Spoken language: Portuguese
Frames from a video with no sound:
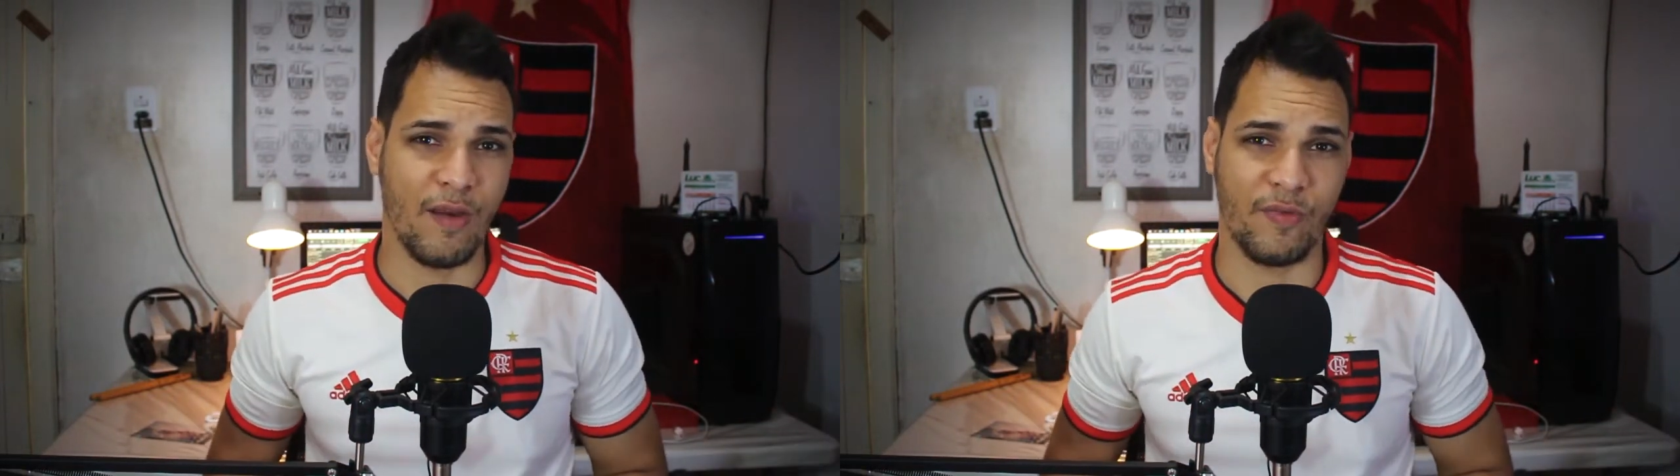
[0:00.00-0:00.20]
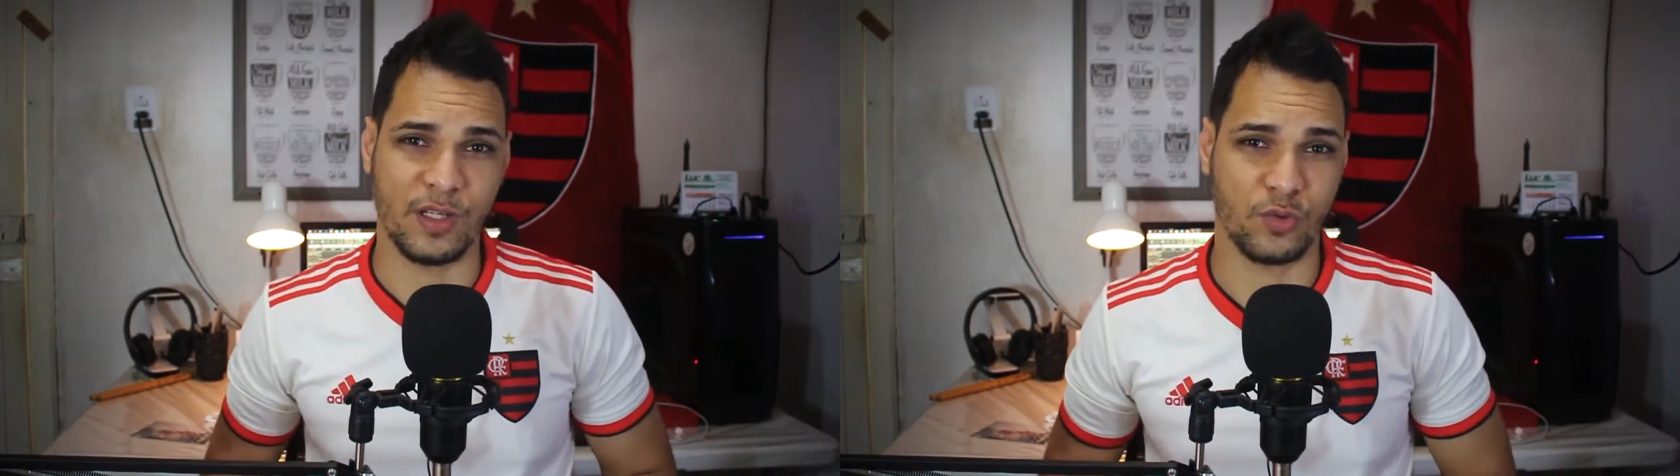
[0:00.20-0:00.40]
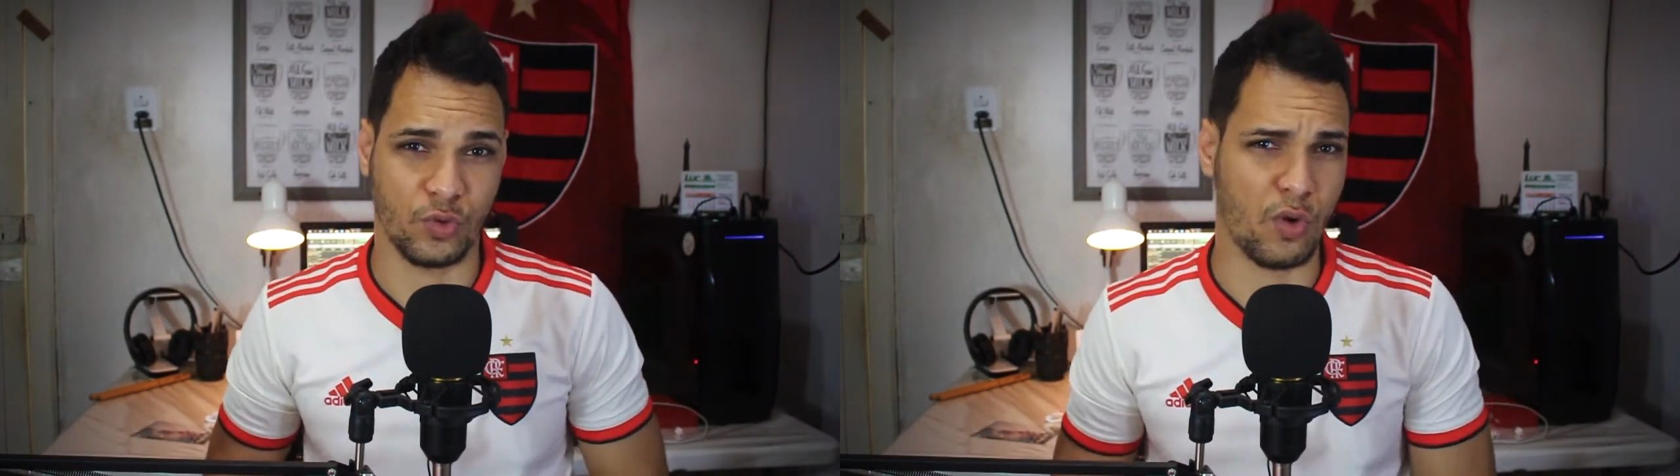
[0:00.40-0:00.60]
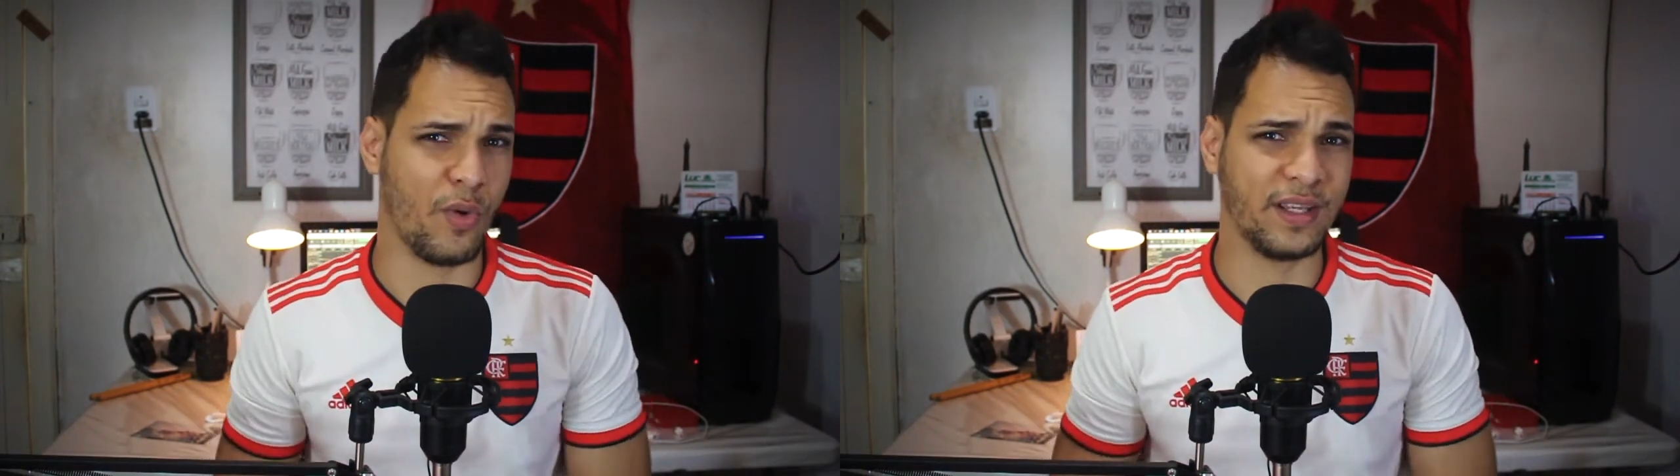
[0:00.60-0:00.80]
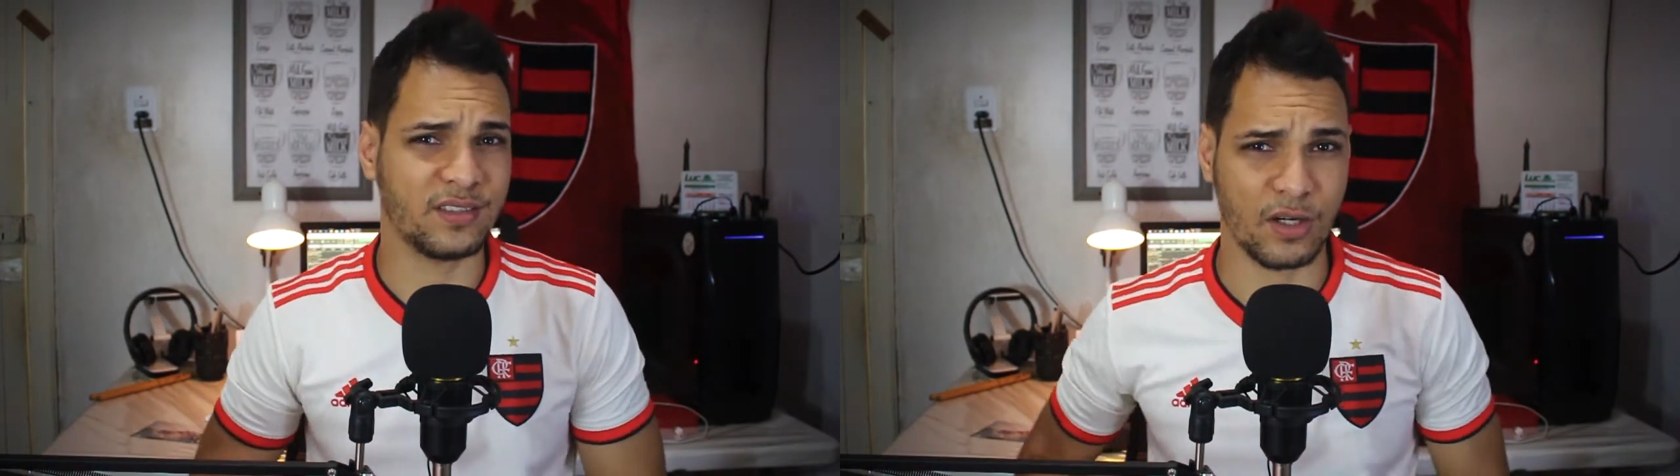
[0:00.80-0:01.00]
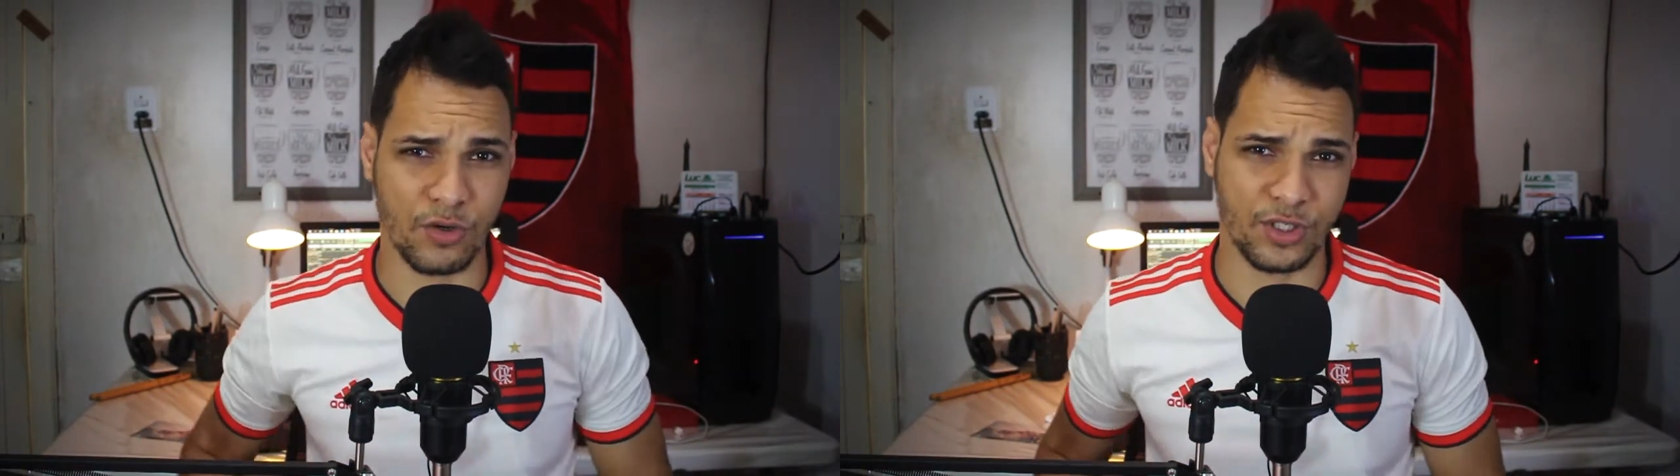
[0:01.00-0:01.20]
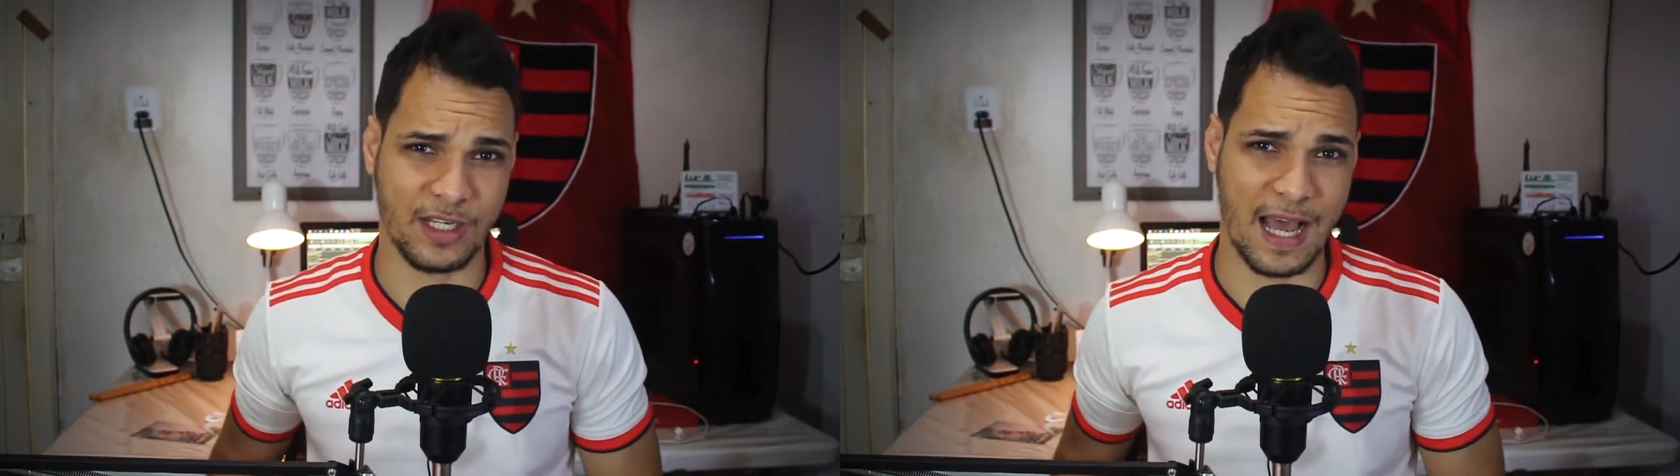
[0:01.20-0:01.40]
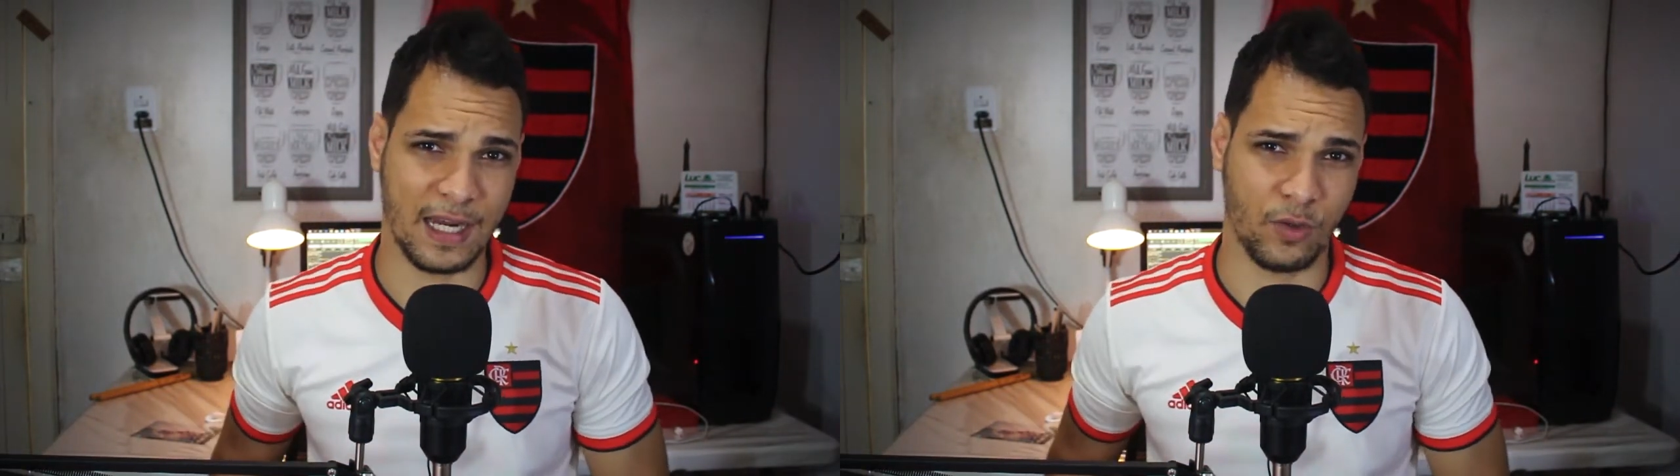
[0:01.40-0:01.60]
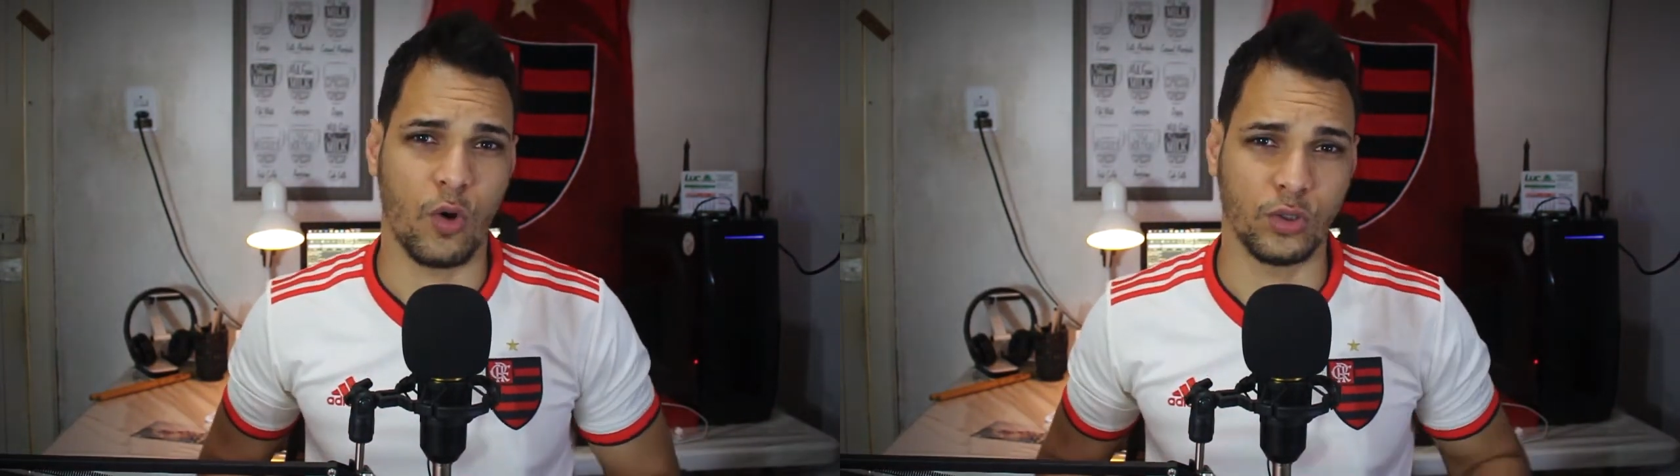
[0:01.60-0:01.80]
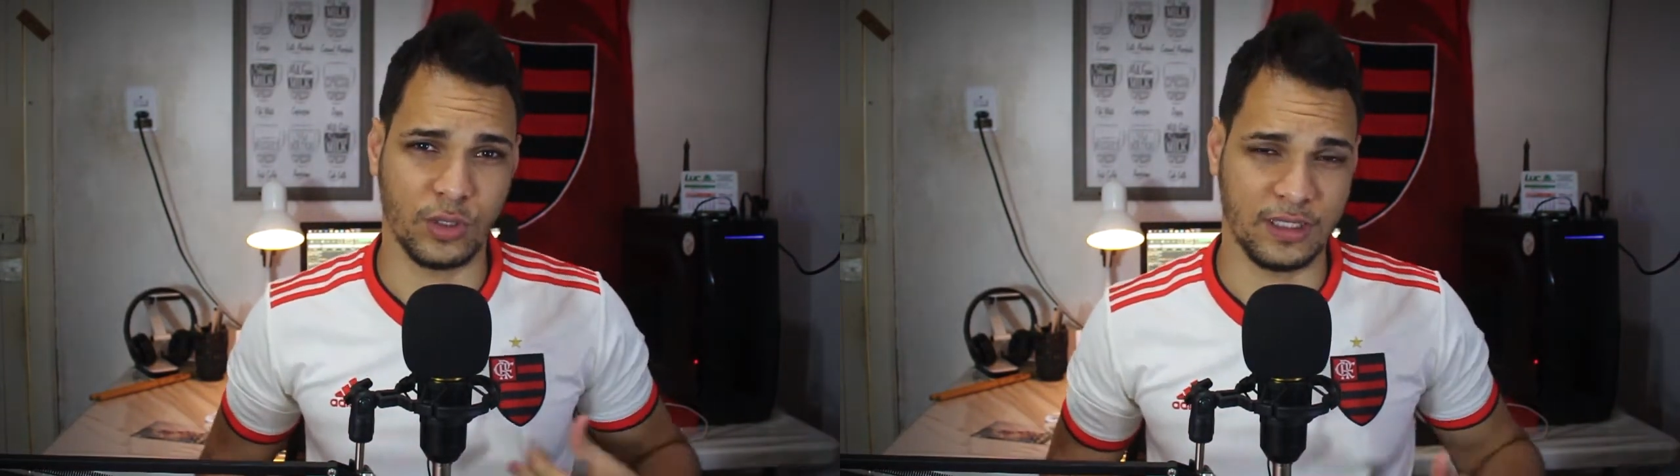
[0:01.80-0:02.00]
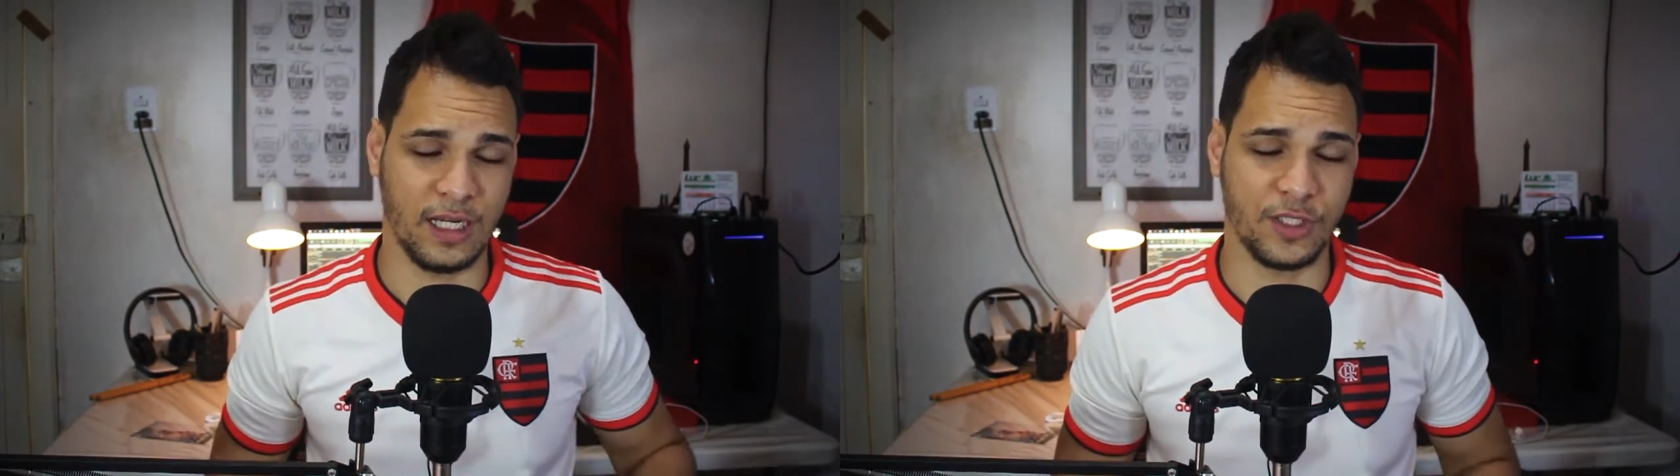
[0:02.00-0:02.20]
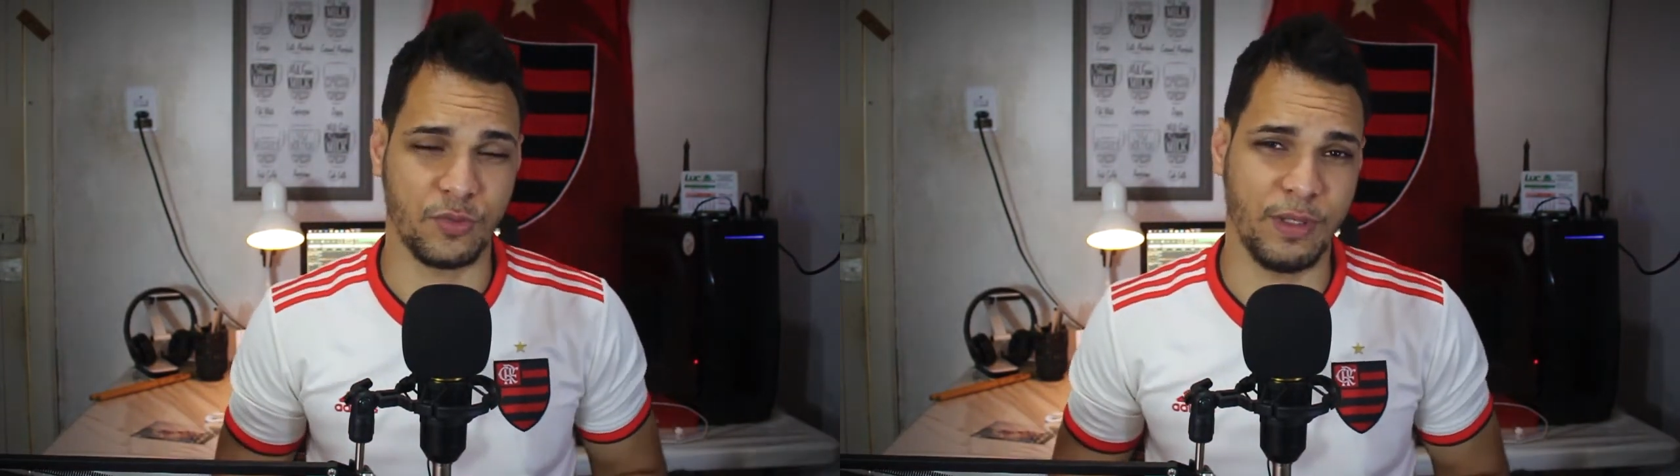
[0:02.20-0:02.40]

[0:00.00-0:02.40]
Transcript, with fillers: fez um jogo extraordinário contra o Atlético